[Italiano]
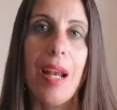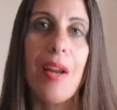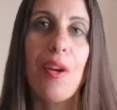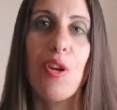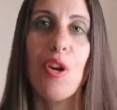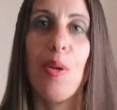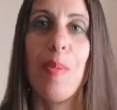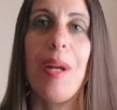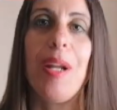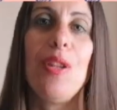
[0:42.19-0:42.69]

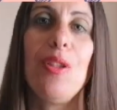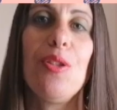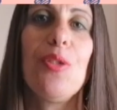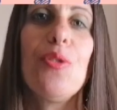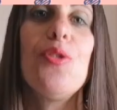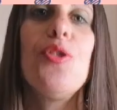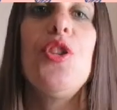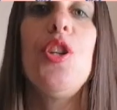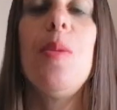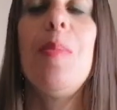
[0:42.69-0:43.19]

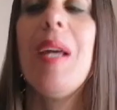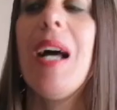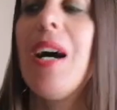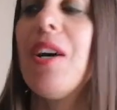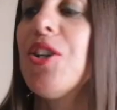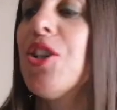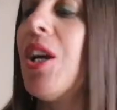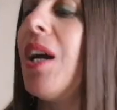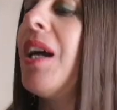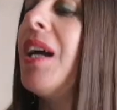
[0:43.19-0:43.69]
l'argomento ci
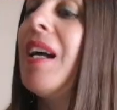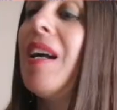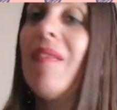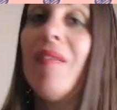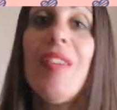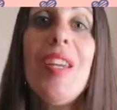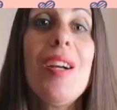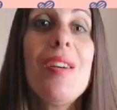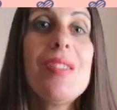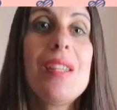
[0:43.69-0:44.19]
piace.
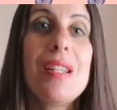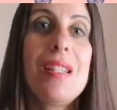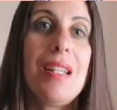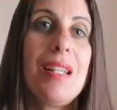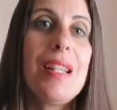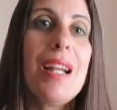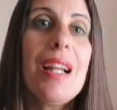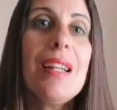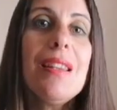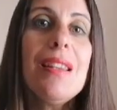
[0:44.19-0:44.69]
Di cosa
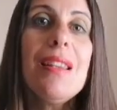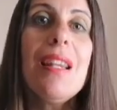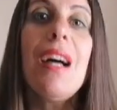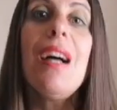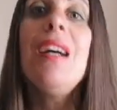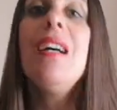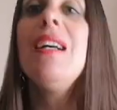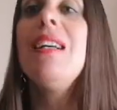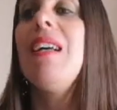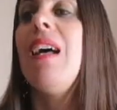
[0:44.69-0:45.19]
si
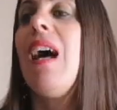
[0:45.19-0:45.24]
tratta?